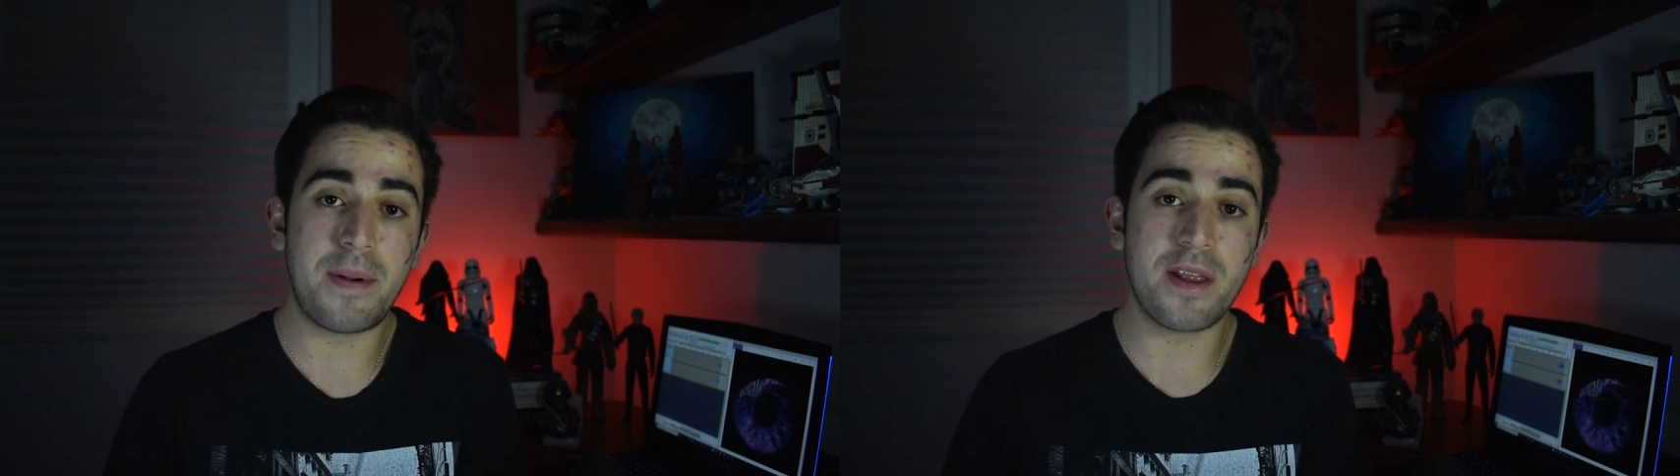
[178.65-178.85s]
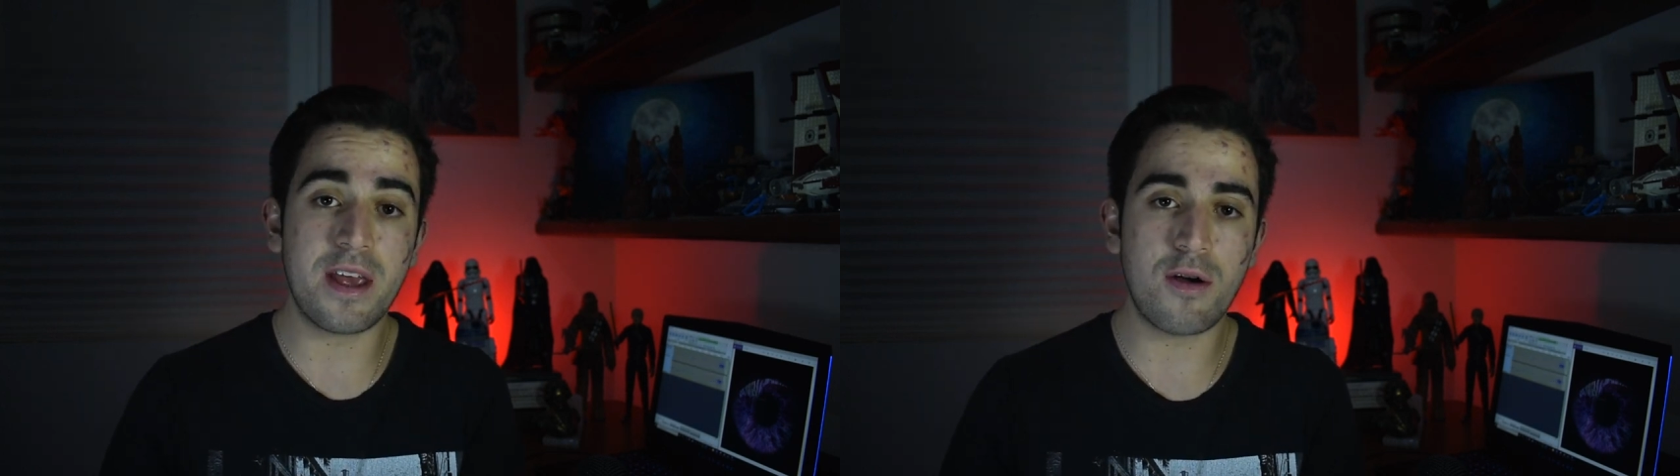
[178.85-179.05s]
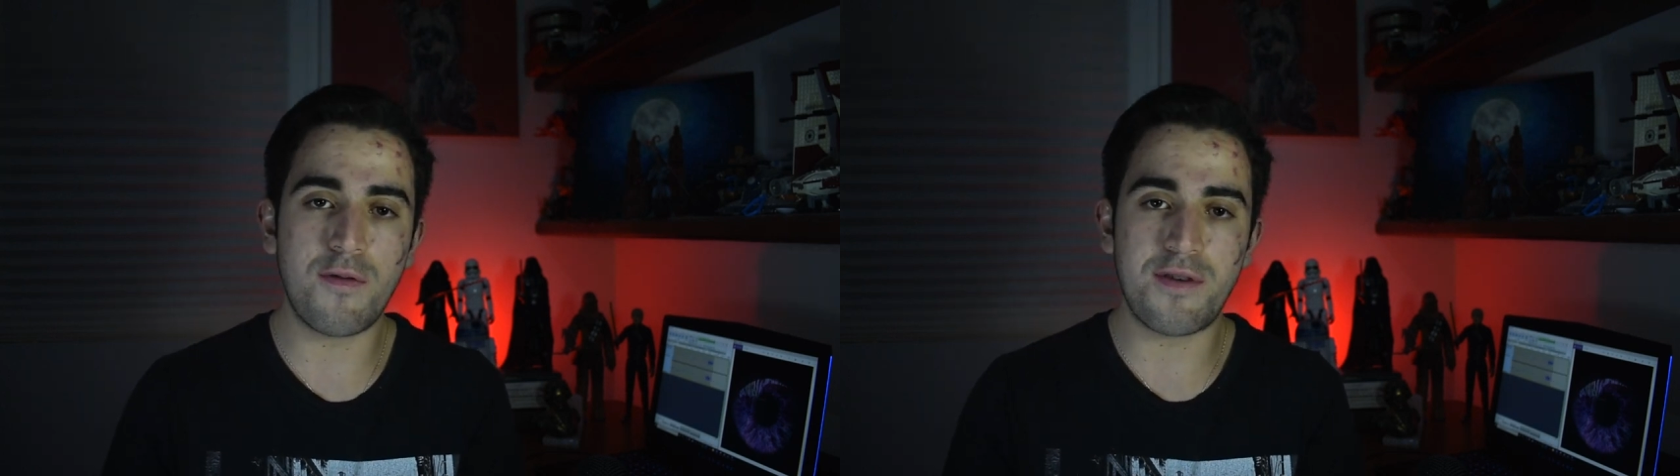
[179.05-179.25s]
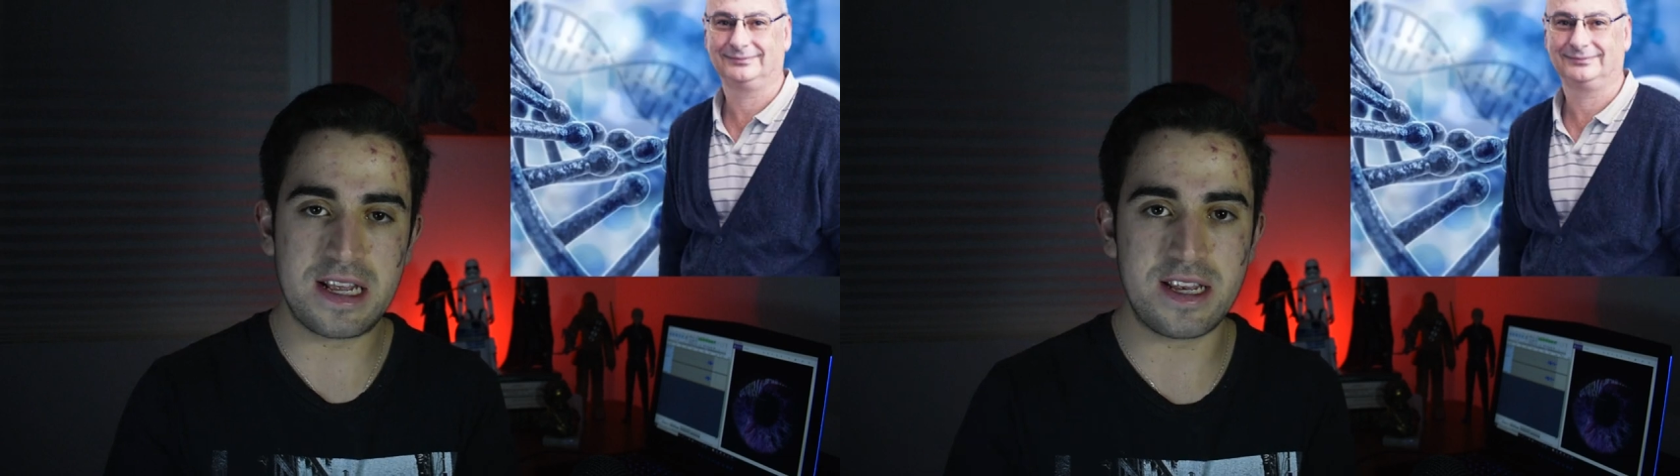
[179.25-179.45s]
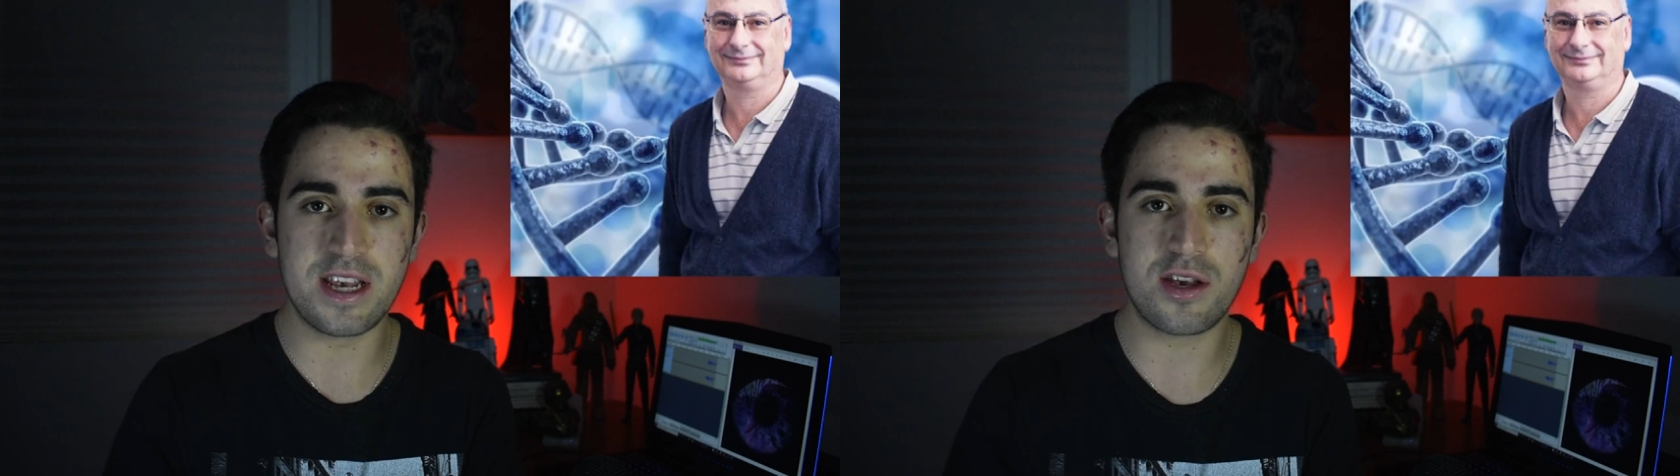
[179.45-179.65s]
predijo
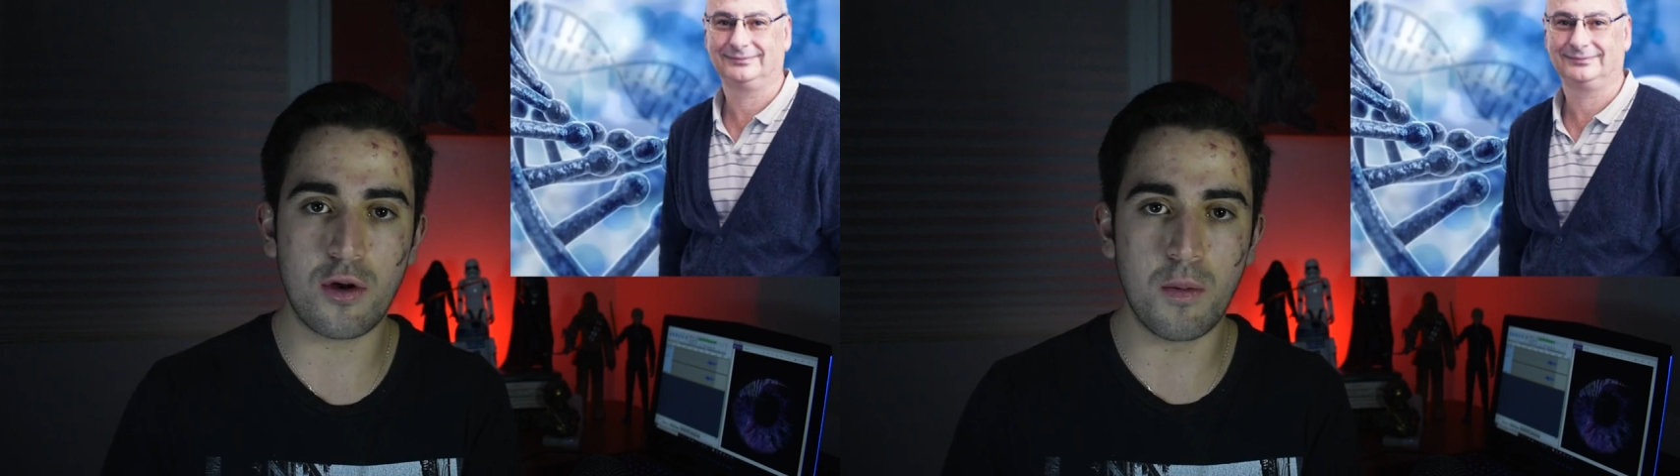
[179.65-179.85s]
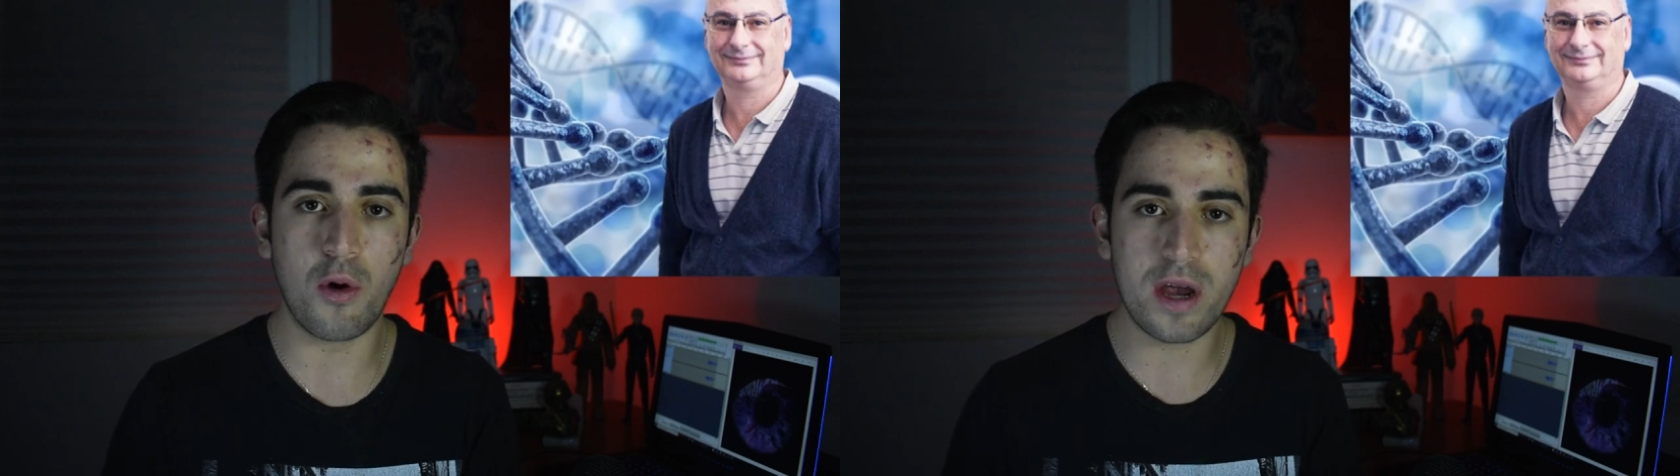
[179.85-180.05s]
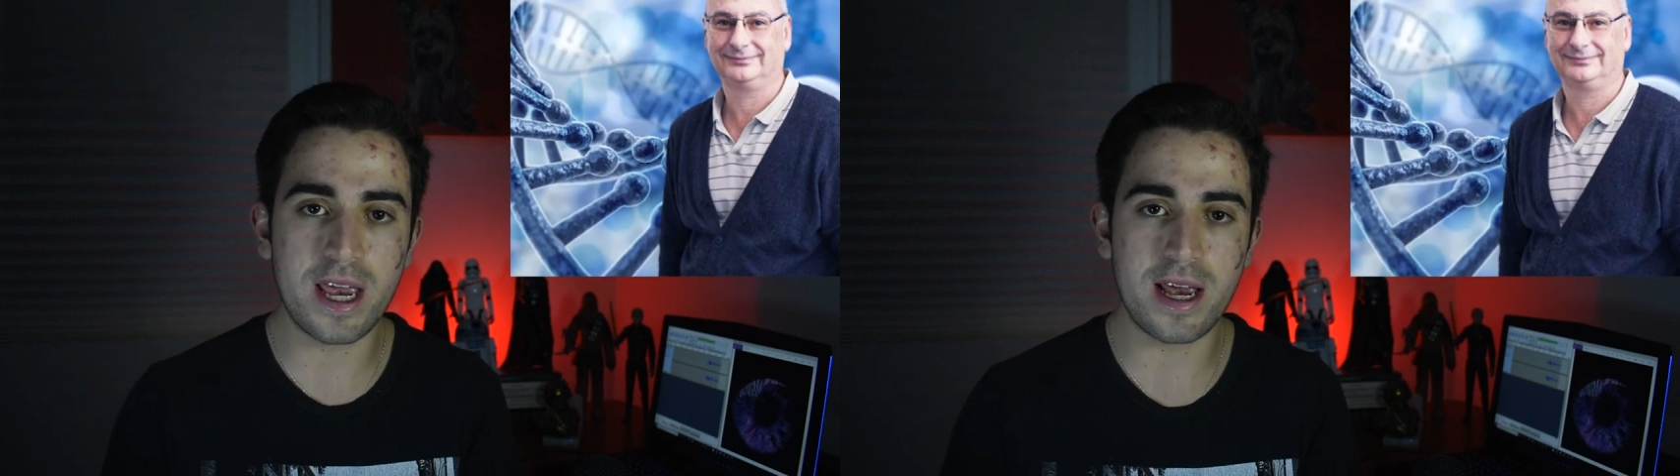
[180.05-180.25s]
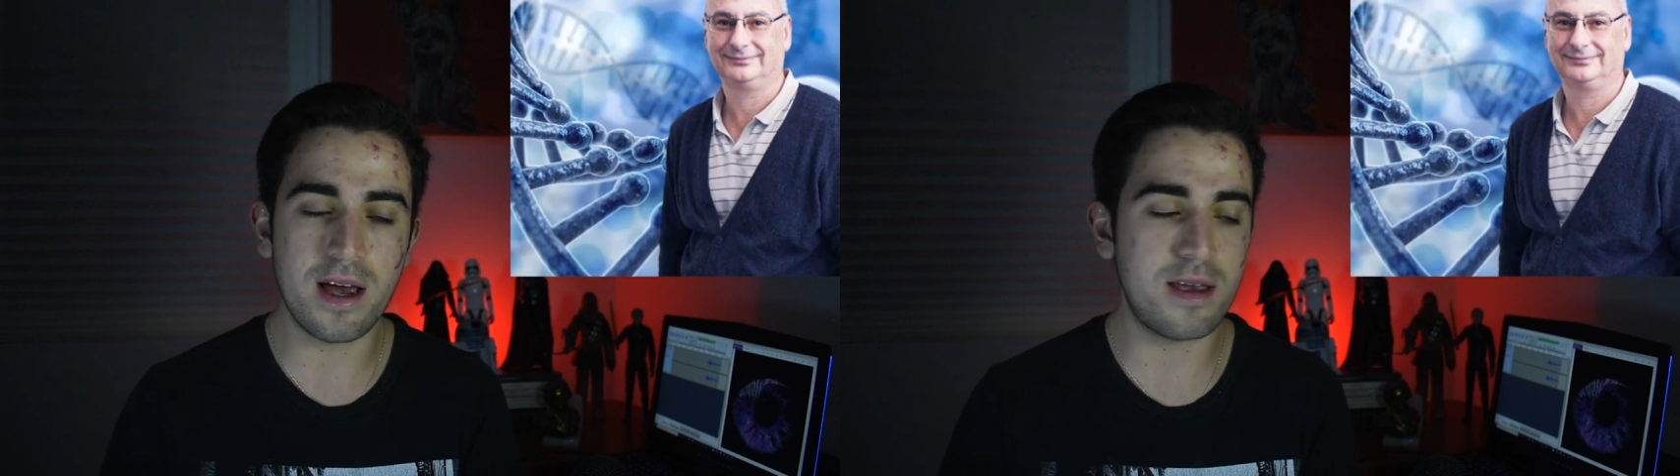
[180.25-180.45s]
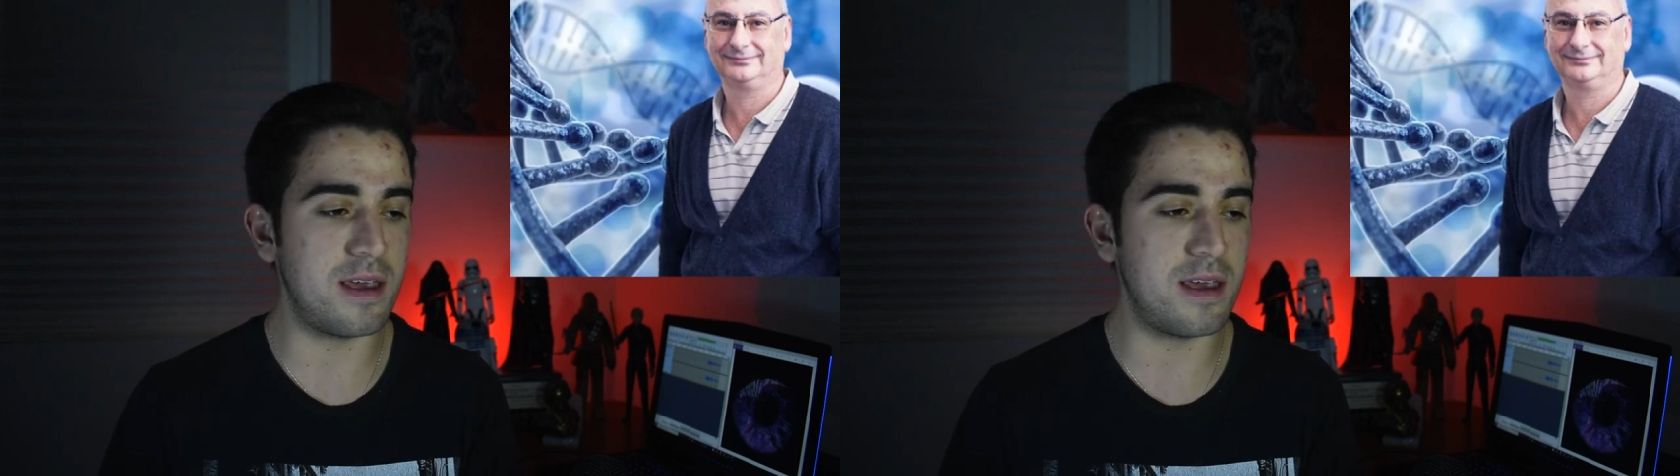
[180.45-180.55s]
Francisco Mojica,